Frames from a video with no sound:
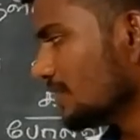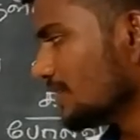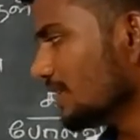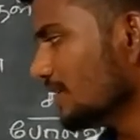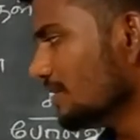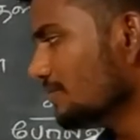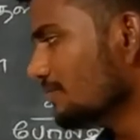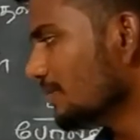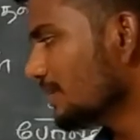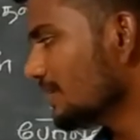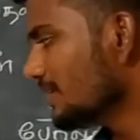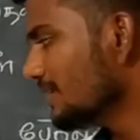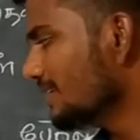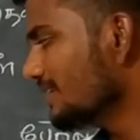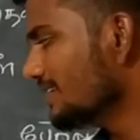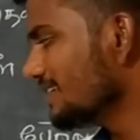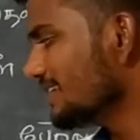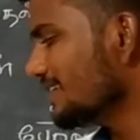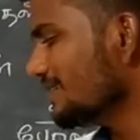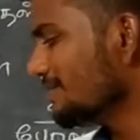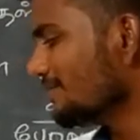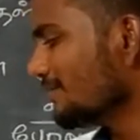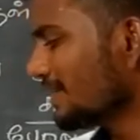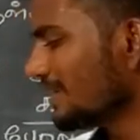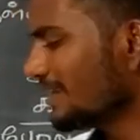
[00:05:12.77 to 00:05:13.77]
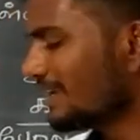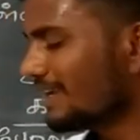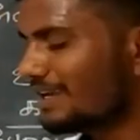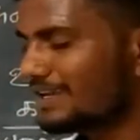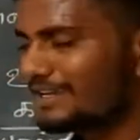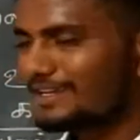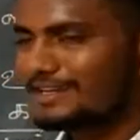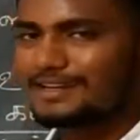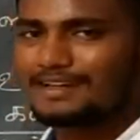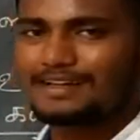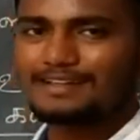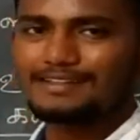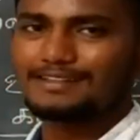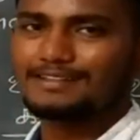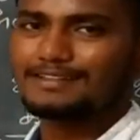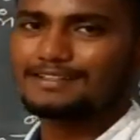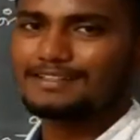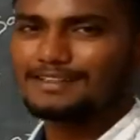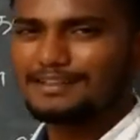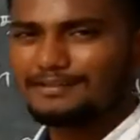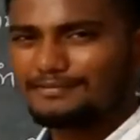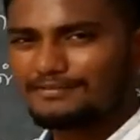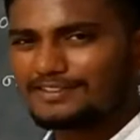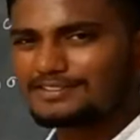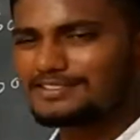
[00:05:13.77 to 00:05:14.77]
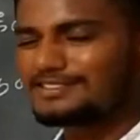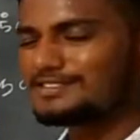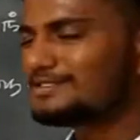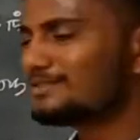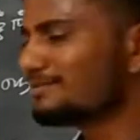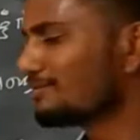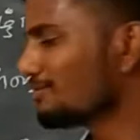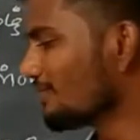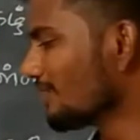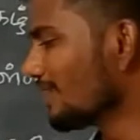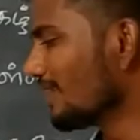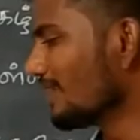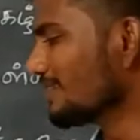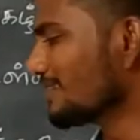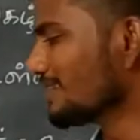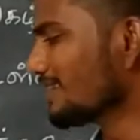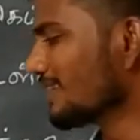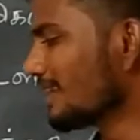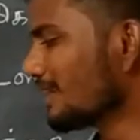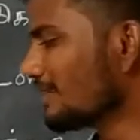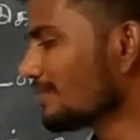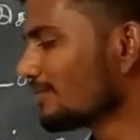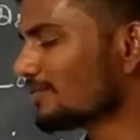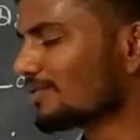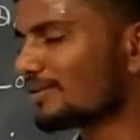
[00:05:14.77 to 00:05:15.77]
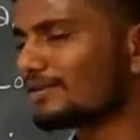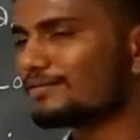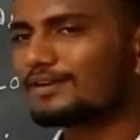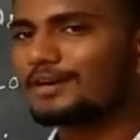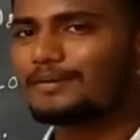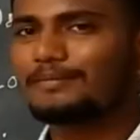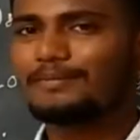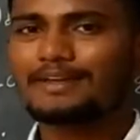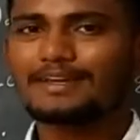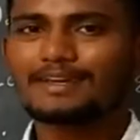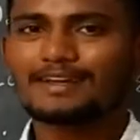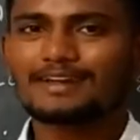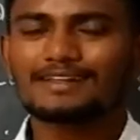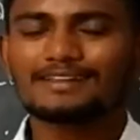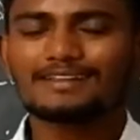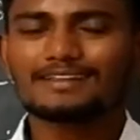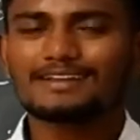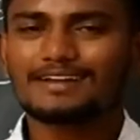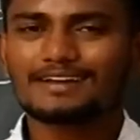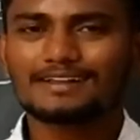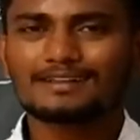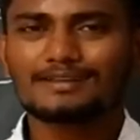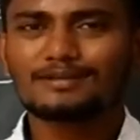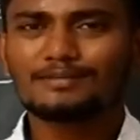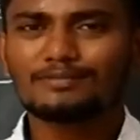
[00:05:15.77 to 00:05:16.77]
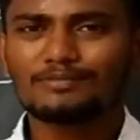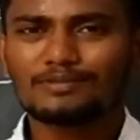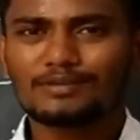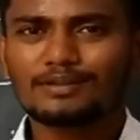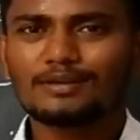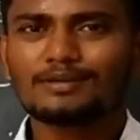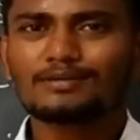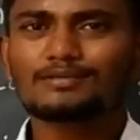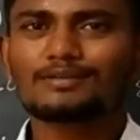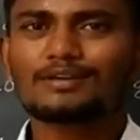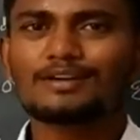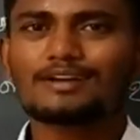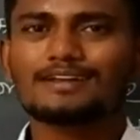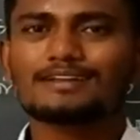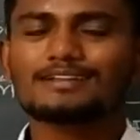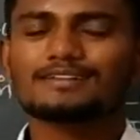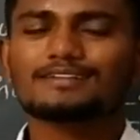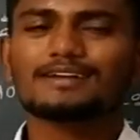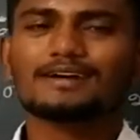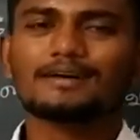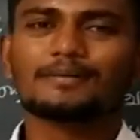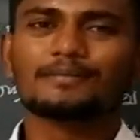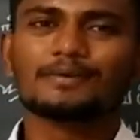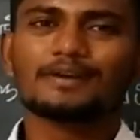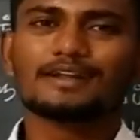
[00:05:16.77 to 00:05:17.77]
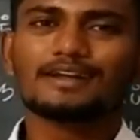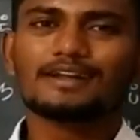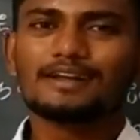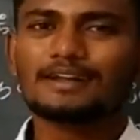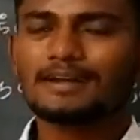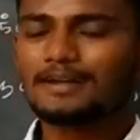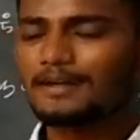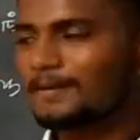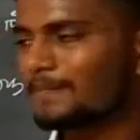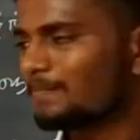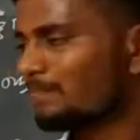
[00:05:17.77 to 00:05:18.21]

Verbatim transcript: இன்மையின் இன்மையே இன்னாதது இதை ஃபர்ஸ்ட் குரல் இந்த நல்குறவு அப்படிங்கிற அதிகாரத்தில் முதல் குரல்ல இதுதான் அப்படின்னா என்னன்னா